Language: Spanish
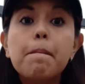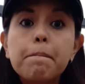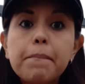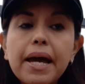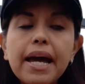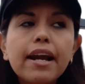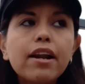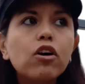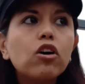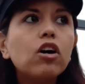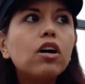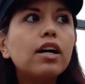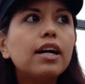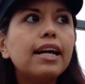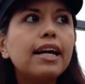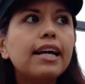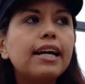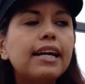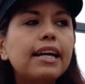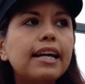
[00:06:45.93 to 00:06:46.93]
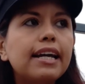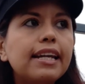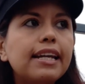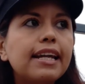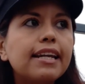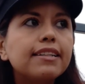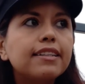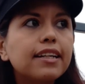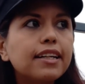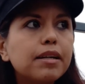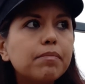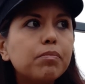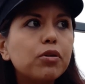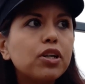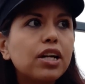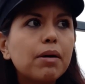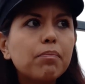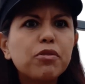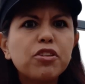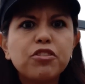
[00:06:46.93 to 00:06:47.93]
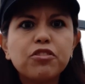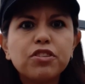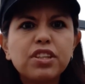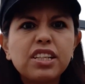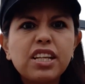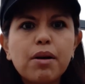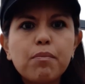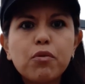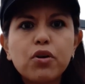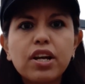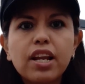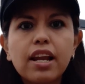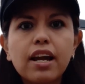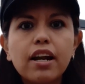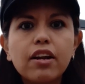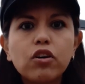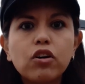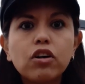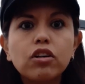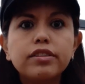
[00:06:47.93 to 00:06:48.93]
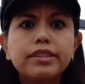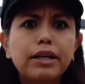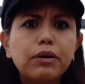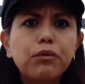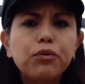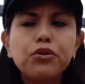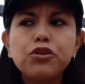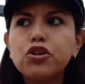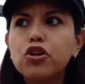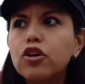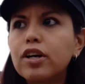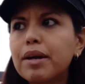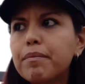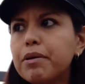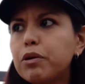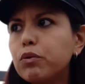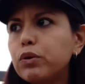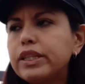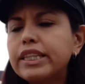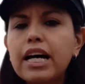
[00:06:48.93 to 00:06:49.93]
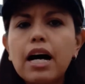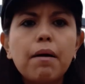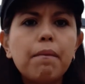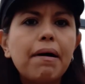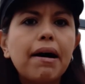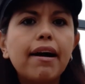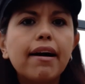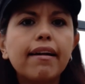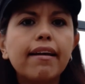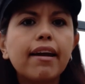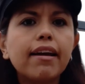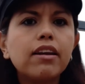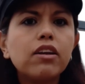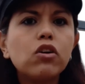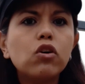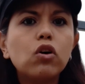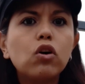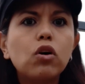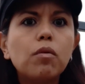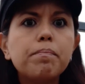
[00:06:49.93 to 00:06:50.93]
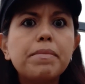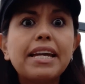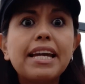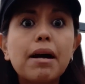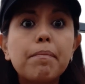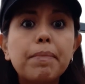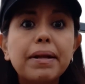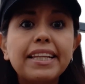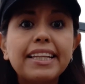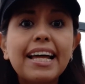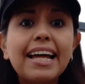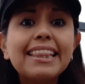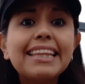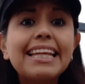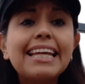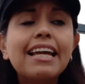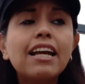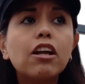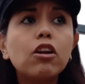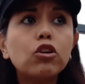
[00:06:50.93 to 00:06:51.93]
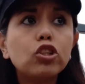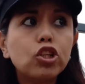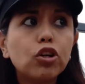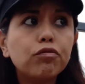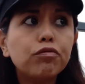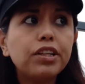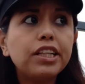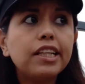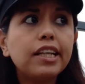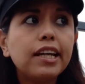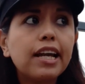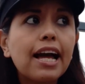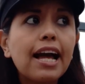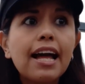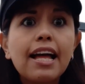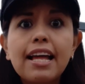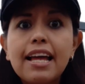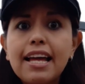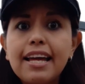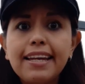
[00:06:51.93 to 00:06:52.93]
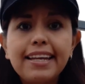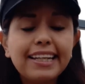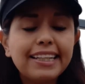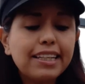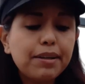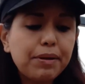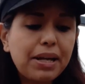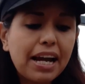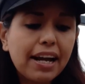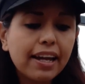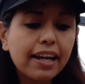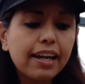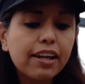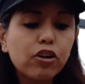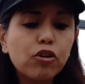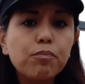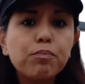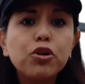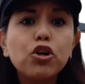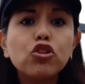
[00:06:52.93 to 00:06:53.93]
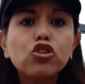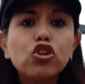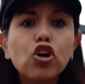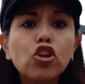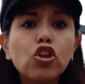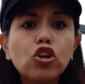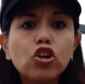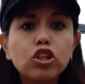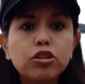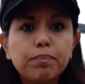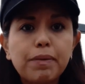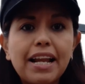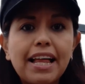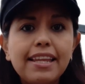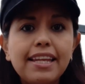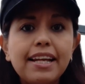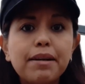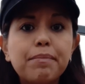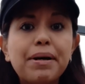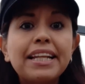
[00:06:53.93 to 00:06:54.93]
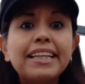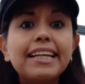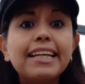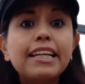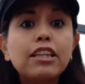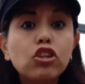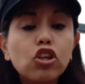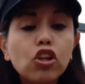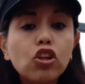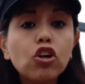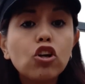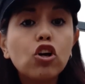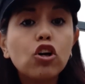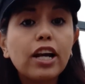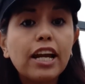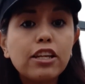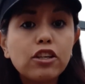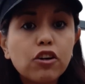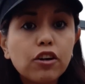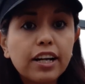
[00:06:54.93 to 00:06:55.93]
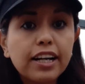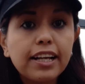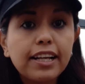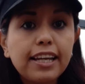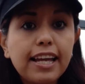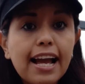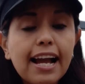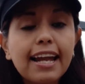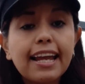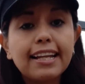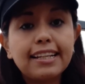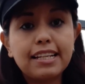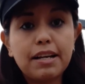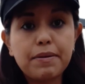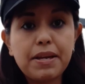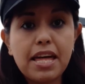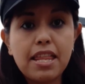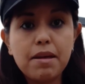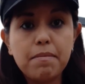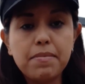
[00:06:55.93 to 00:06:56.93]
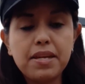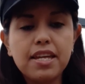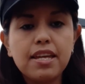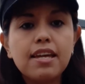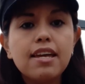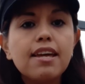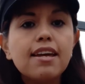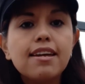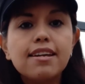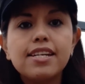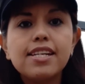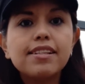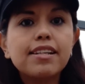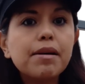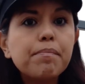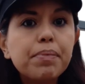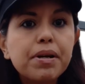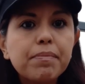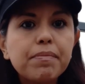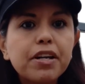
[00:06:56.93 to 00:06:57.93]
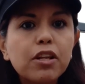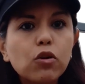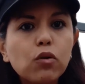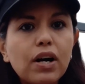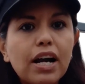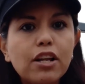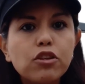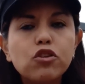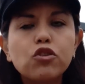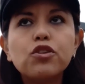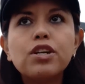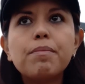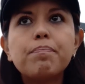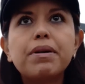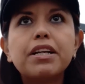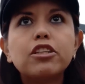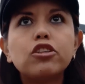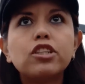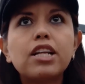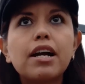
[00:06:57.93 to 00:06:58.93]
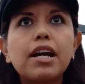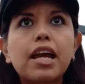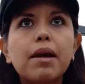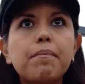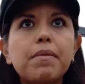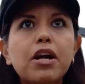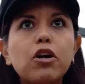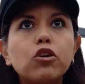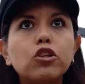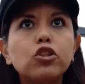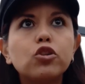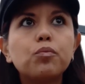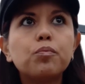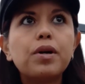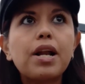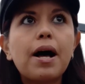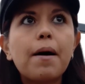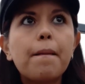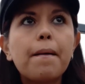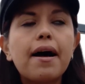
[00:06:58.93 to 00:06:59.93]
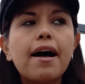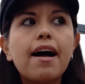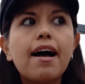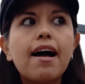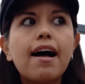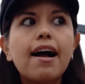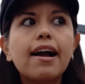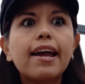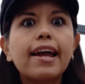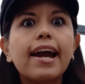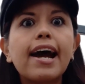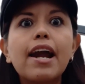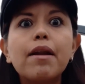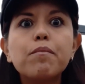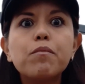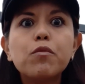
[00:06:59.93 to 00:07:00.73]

Pero eh, en esa época pues yo tenía muy claro, según yo, que me gustaba, que no, mi capacidad incluso física. Y ese viaje rompió todos los paradigmas y todo lo que yo creía que sabía de mí. Y es que en primer lugar yo era una persona que me acostumbraba a quejar